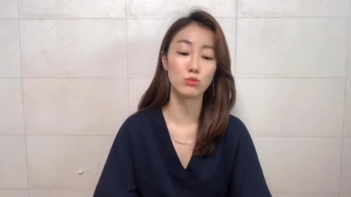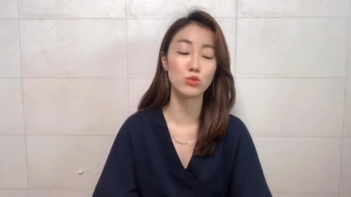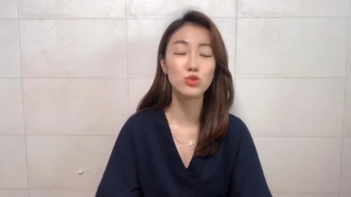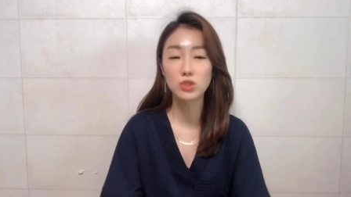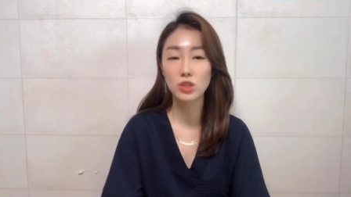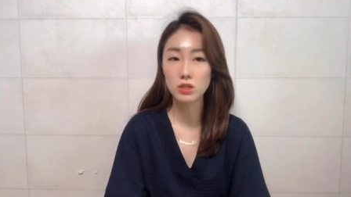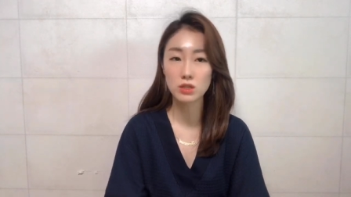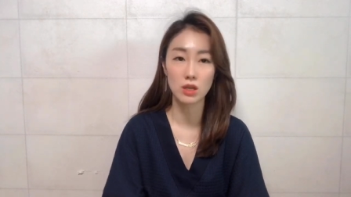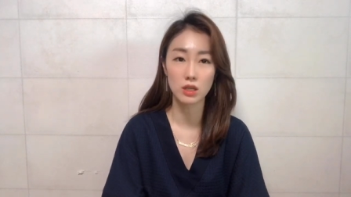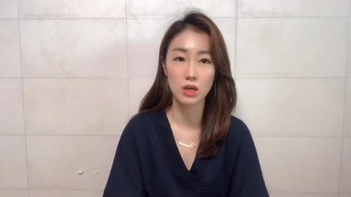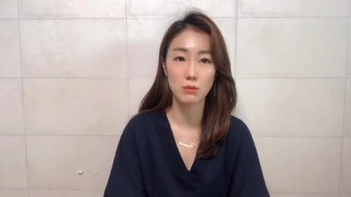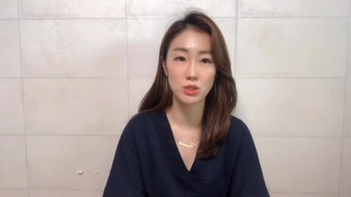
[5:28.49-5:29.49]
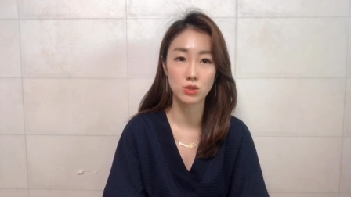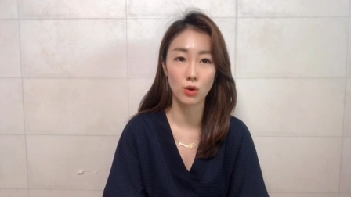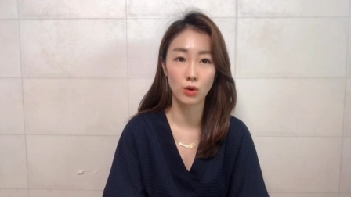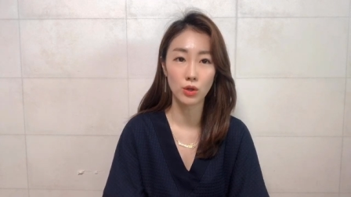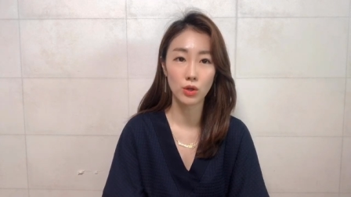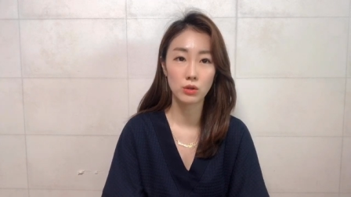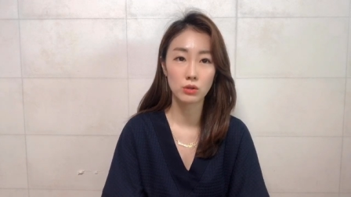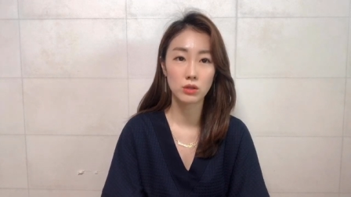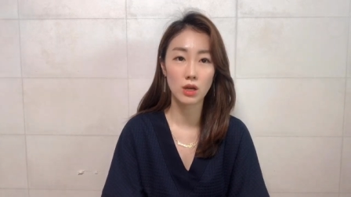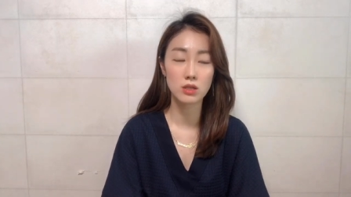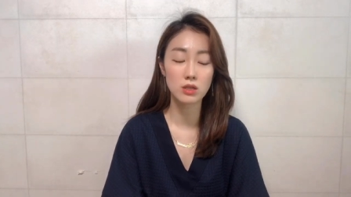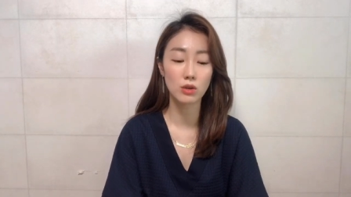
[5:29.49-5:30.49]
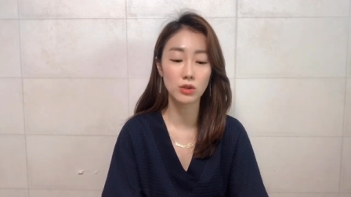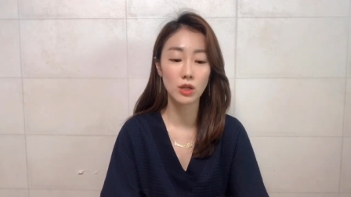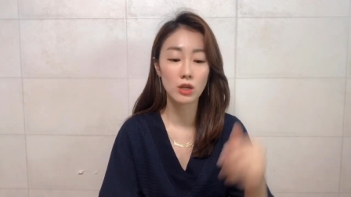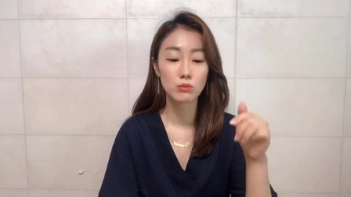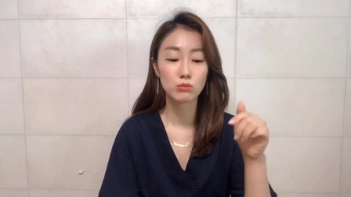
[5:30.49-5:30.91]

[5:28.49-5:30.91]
문제를 제기하면서 대선